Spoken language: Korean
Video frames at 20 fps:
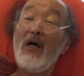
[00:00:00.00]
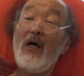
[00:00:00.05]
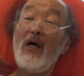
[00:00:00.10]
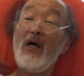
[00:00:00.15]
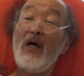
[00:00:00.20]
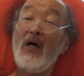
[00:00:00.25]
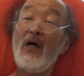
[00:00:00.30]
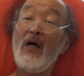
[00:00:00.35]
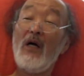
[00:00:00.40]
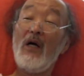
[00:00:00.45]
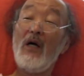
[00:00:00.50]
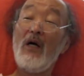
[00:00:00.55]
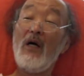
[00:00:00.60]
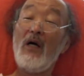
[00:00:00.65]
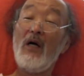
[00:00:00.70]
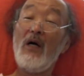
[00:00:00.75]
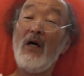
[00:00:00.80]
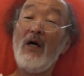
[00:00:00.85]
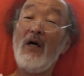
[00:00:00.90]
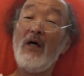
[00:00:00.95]
이쪽으로 하면
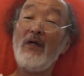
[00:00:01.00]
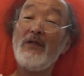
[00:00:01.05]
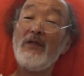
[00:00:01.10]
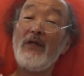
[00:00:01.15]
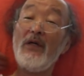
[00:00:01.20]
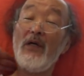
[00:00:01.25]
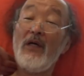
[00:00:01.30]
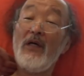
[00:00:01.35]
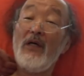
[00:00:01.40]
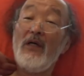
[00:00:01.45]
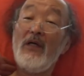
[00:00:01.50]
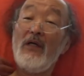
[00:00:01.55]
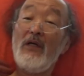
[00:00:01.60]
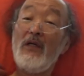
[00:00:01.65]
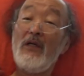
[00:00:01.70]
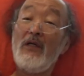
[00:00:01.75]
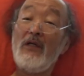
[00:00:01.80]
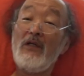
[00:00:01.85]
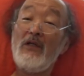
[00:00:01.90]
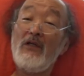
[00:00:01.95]
됩니다. 예.
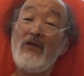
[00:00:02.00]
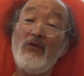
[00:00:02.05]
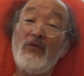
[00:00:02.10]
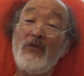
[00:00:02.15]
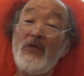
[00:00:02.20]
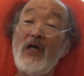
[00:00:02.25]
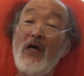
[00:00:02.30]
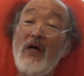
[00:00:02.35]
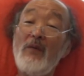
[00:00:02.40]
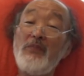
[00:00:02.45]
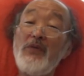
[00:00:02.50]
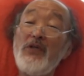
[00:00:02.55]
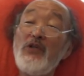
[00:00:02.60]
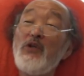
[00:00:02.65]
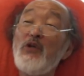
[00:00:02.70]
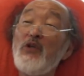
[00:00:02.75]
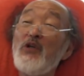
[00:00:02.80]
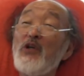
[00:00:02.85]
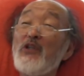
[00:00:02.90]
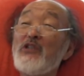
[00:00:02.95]
이건 우리가
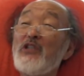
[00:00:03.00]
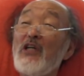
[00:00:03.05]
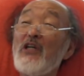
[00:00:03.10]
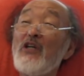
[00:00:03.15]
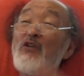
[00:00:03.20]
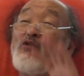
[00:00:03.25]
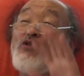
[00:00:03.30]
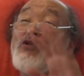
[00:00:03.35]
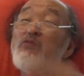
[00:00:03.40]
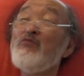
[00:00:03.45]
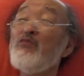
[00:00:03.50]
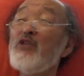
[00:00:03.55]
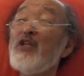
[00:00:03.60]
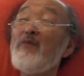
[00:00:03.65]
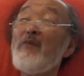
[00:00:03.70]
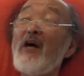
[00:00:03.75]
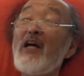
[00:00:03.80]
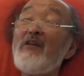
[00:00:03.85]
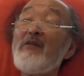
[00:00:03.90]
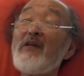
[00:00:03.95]
비디오 영상에
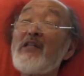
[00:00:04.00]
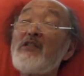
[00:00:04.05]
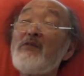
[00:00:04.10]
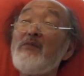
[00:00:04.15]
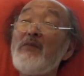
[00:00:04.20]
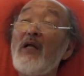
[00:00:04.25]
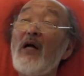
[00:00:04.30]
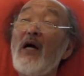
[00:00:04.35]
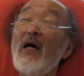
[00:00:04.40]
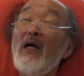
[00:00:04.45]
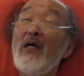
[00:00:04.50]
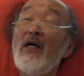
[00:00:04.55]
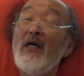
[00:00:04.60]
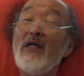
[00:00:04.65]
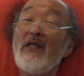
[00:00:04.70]
충분히 많이 봤습니다.